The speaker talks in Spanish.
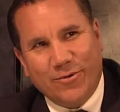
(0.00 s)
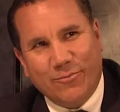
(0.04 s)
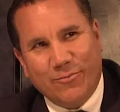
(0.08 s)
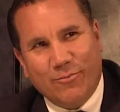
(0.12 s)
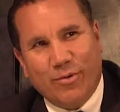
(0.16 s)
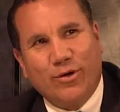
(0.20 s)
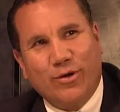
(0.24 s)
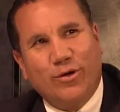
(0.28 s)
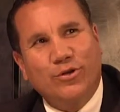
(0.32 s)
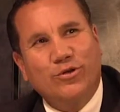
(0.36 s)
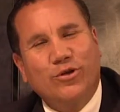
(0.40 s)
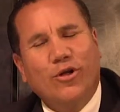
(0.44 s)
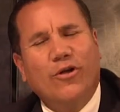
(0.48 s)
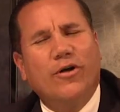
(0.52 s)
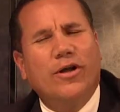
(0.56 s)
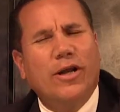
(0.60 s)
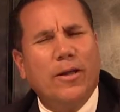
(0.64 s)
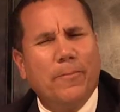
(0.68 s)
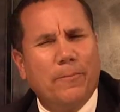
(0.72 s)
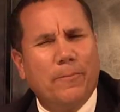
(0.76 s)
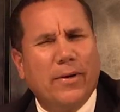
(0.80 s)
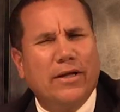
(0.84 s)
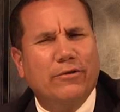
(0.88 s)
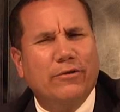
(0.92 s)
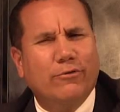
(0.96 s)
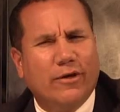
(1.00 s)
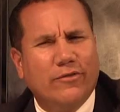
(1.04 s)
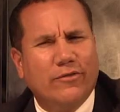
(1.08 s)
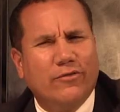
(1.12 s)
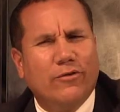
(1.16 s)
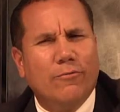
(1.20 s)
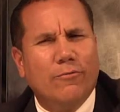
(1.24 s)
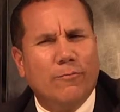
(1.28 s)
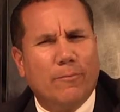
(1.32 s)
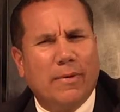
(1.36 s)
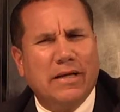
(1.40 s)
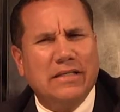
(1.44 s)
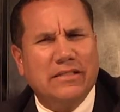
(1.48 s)
Pues con todo respeto, eso es
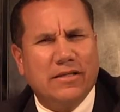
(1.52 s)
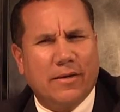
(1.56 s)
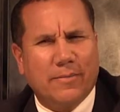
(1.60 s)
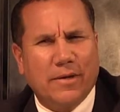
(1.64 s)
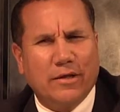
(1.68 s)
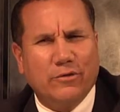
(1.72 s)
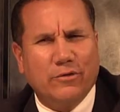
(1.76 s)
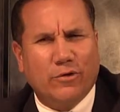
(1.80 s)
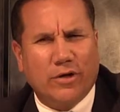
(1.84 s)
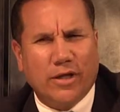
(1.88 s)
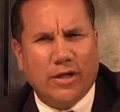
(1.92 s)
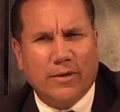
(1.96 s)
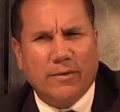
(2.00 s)
un pensamiento